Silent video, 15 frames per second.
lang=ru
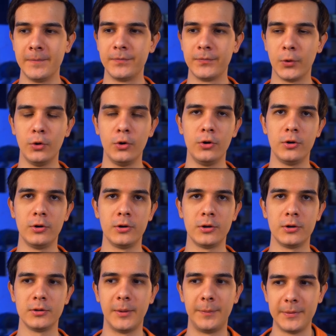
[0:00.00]

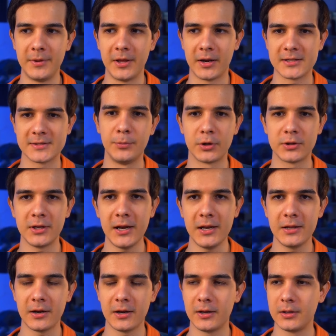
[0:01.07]
Но, например, разбор
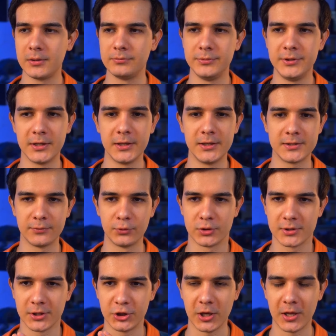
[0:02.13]
трейлера делается
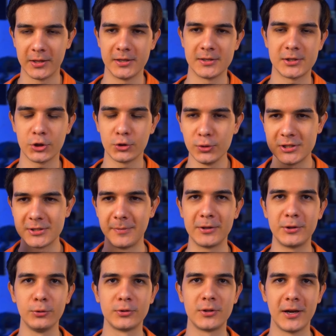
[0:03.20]
вот сначала я сажусь,
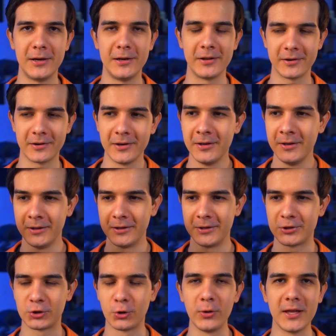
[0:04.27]
смотрю трейлер.
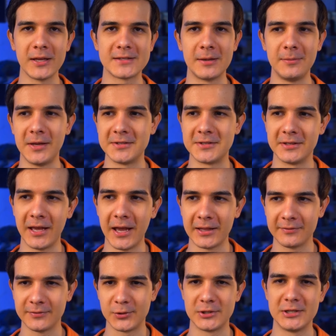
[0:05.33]
Что я заметил? Я
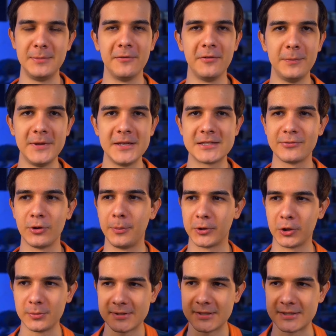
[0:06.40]
это все себе выписываю,
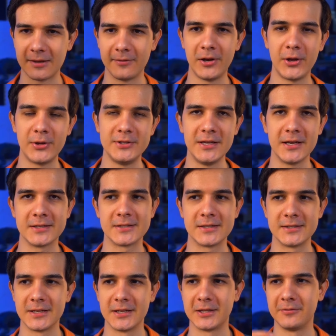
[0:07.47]
потом составляю текст
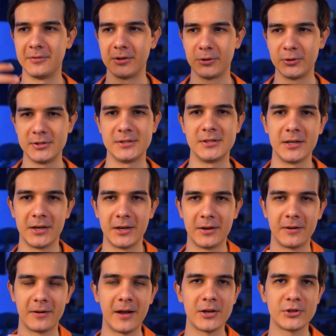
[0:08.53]
из этого. То есть
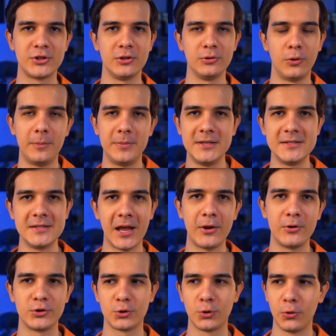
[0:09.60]
э, каждый, ну,
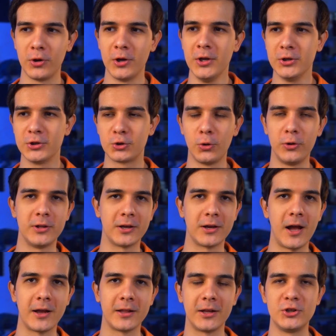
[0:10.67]
объясняют, что, что это,
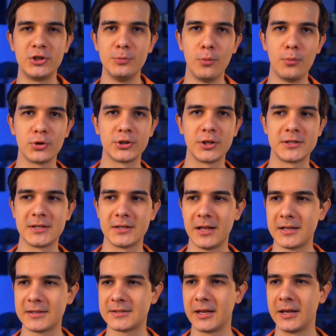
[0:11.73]
как это, к чему может
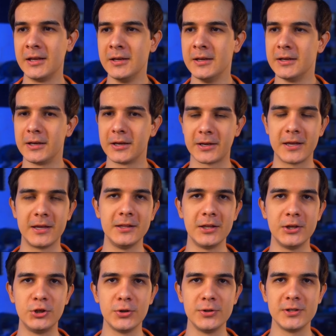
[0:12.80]
отсылаться. Э, какие-то
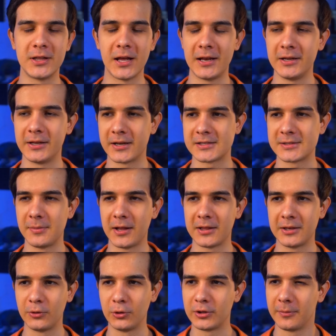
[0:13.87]
еще детали я
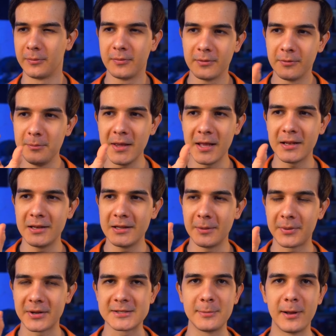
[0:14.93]
рассматриваю, там
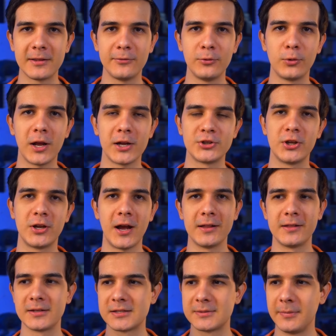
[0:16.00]
медленно просматриваю каждый
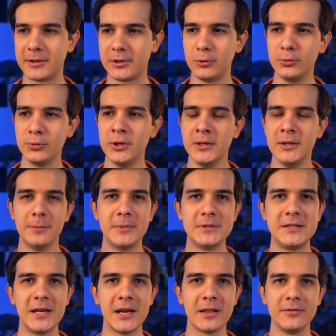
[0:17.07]
кадр, смотрю
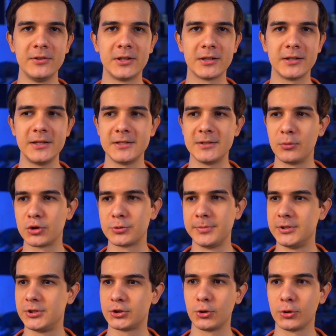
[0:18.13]
материалы в интернете, может
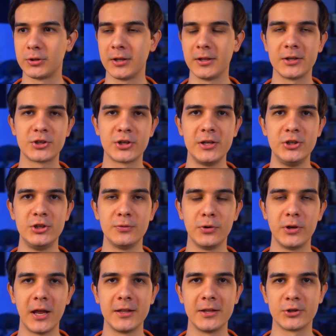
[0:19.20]
быть, что-то нашли,
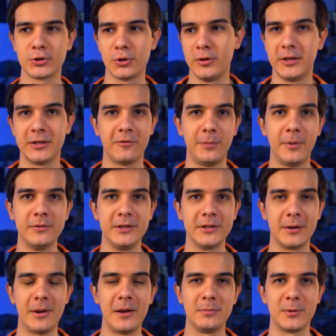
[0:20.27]
чего я не нашел, и это вполне
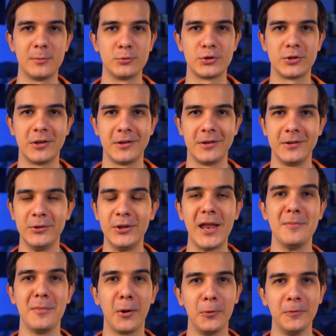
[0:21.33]
нормально, потому что я
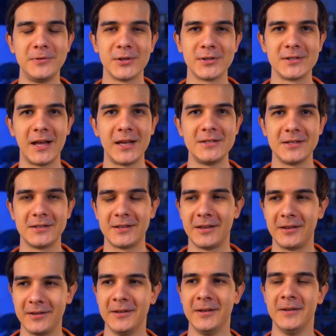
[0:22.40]
не могу все знать,
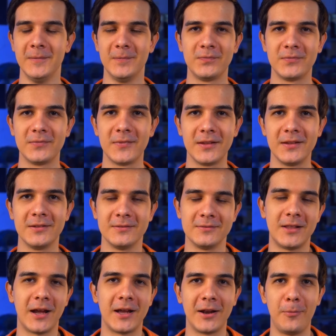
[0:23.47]
это э,
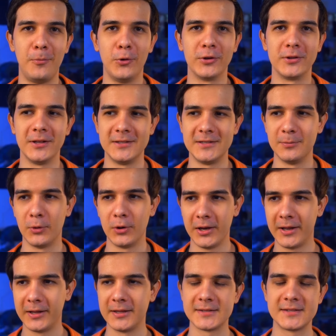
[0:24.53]
так работает. Тем
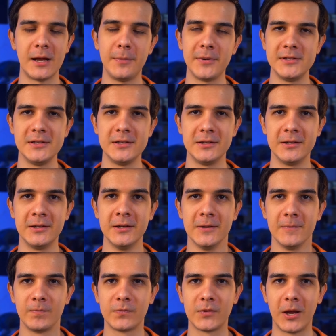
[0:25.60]
более на Западе
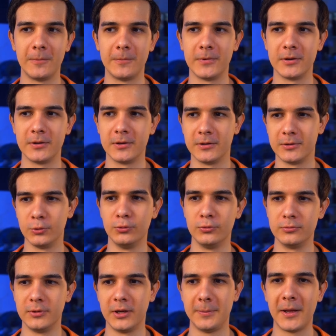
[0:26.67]
там, э,
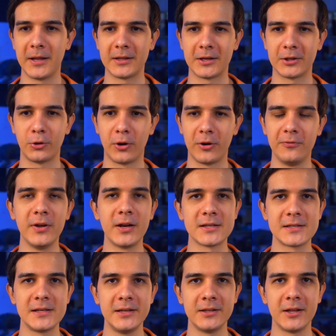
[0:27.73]
ну, ребята, которые
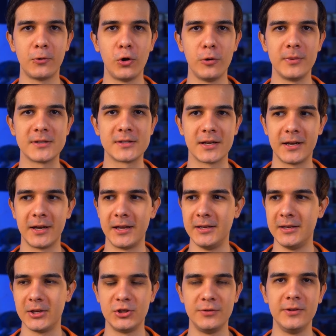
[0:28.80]
выросли на комиксах, и
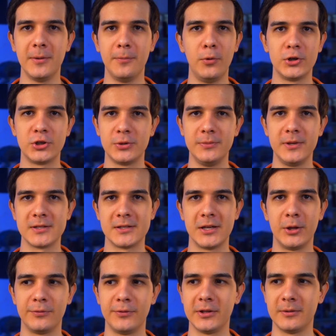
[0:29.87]
они, очевидно, больше меня
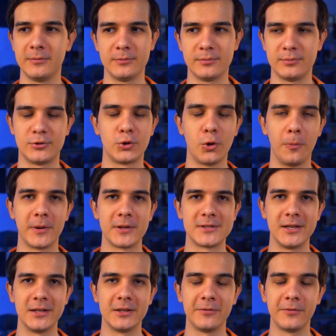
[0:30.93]
знают в этом
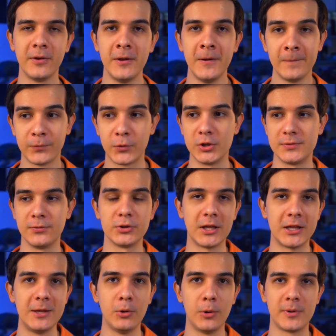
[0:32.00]
100%. То есть вот
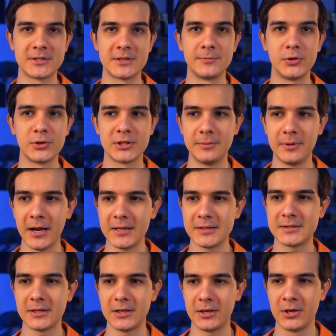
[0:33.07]
таким образом все
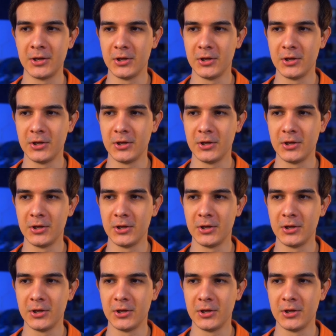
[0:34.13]
собирается